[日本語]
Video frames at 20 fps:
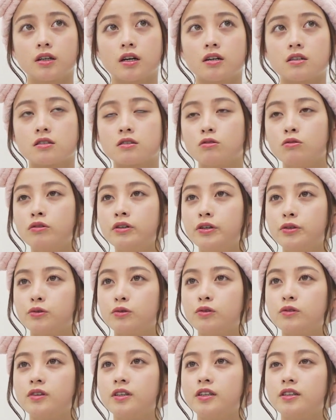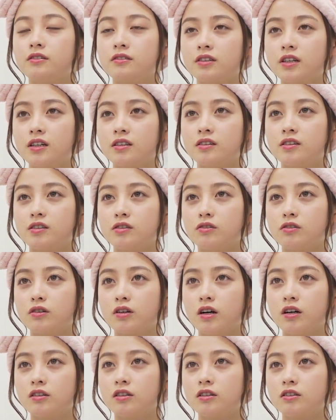なんかストーリーを撮っているなってい
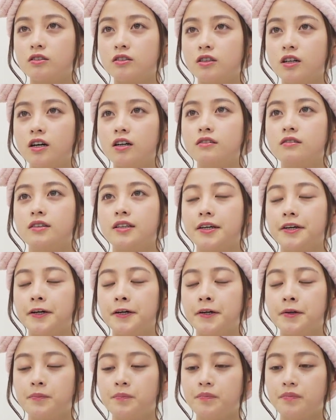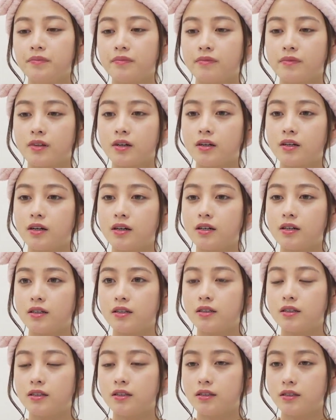う感覚があってなん
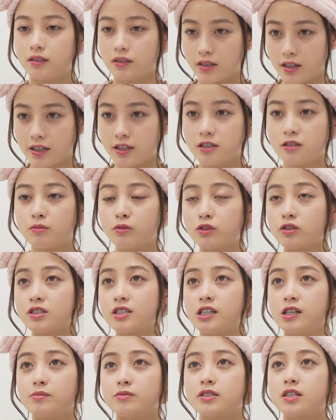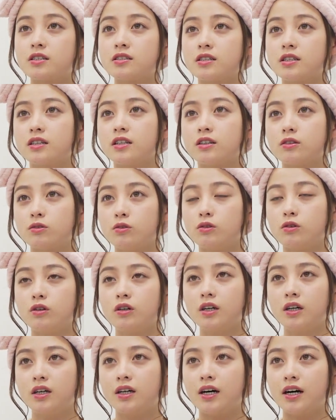か、ね、いつもの CM 撮影だ
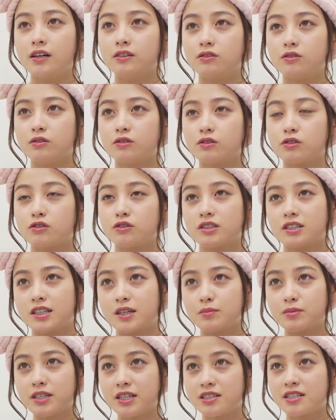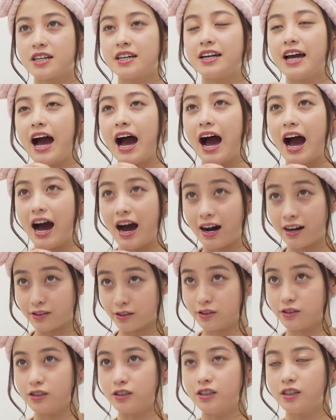とあのその CM 撮影に
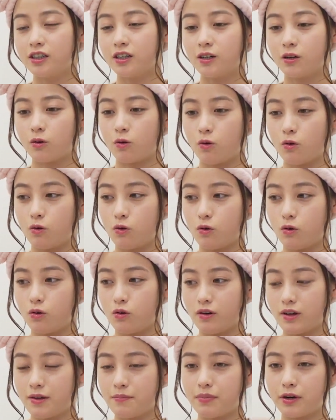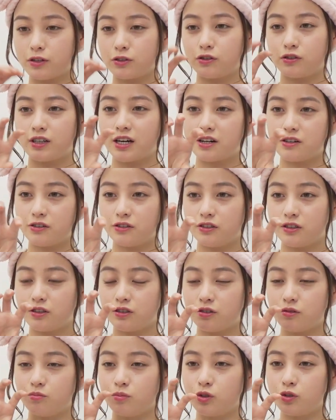あるこうインパクトのある
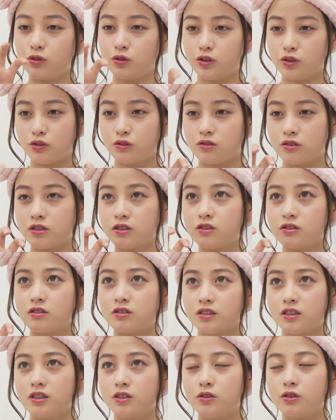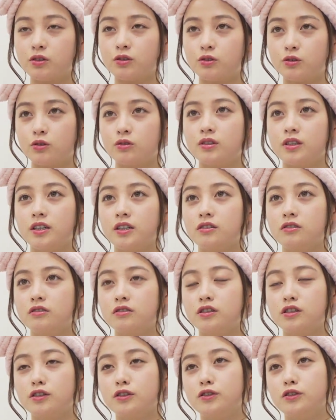ものを一つ一つ一個一個取ってい
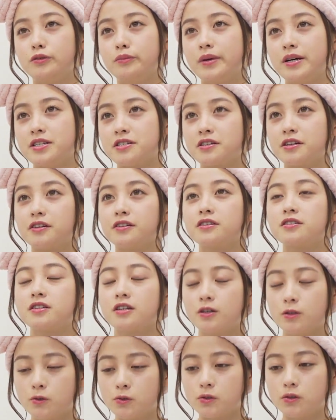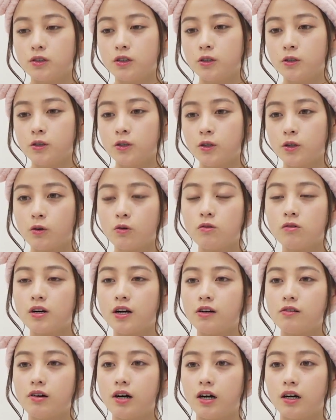くっていうイメージなんですけど
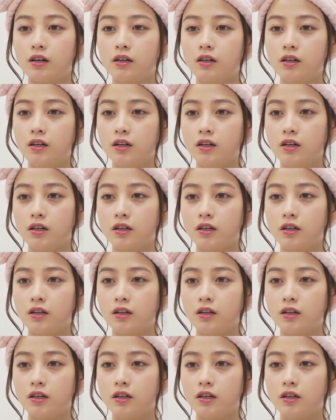今回は